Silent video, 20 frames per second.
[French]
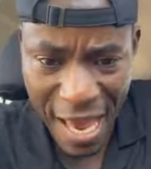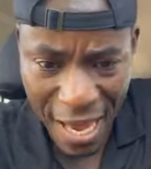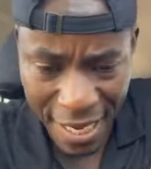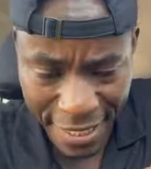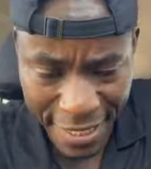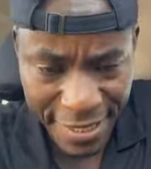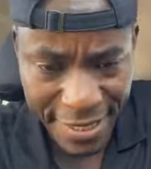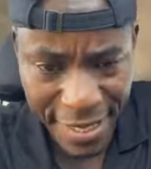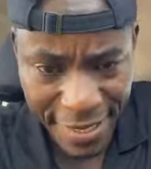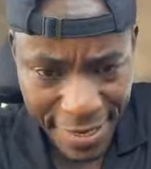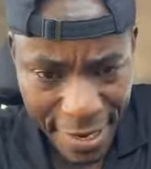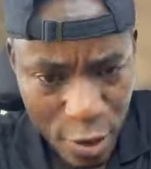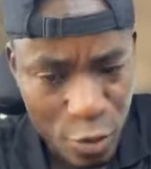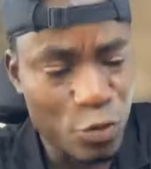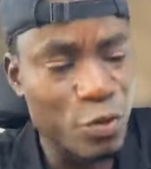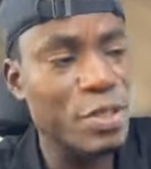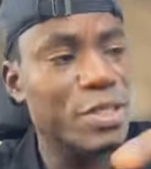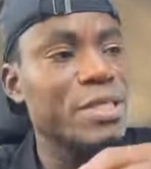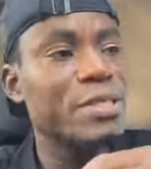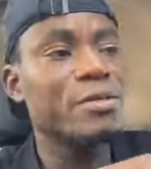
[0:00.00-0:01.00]
s'il y a qui
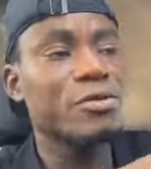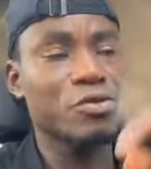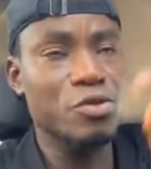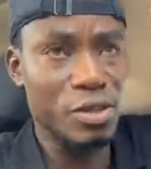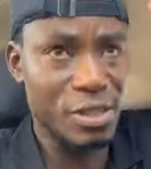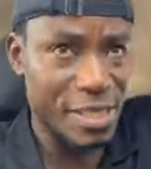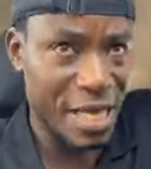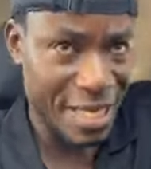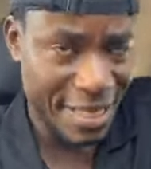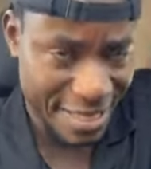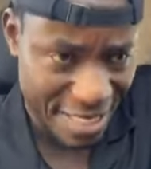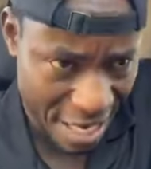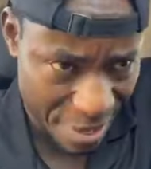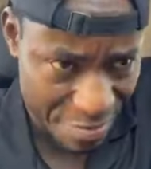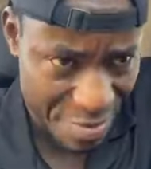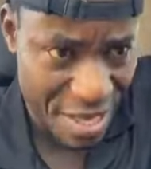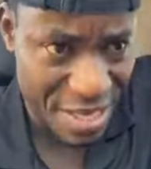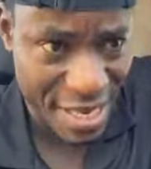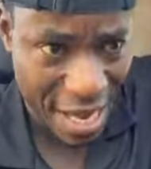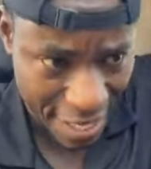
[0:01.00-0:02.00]
derrière lui. Tu sais
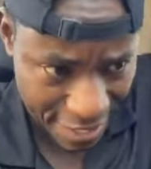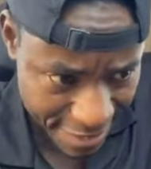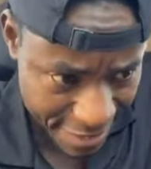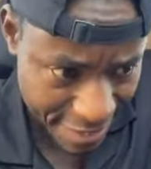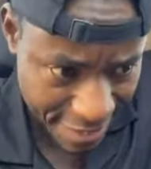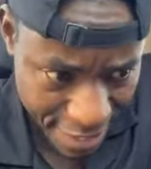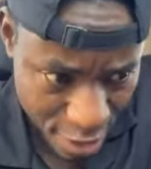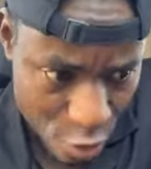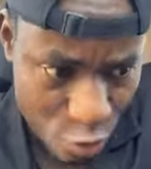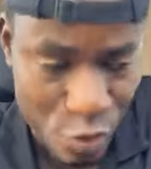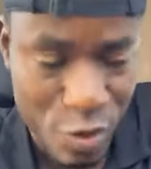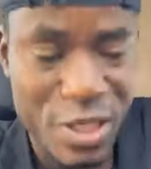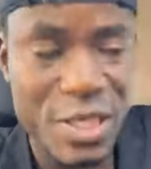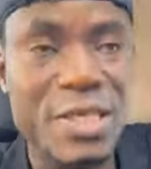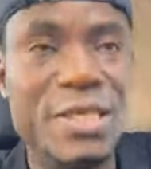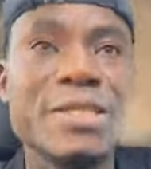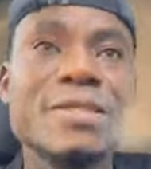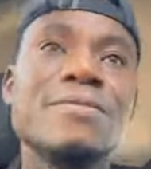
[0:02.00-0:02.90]
très bien il y a qui derrière lui.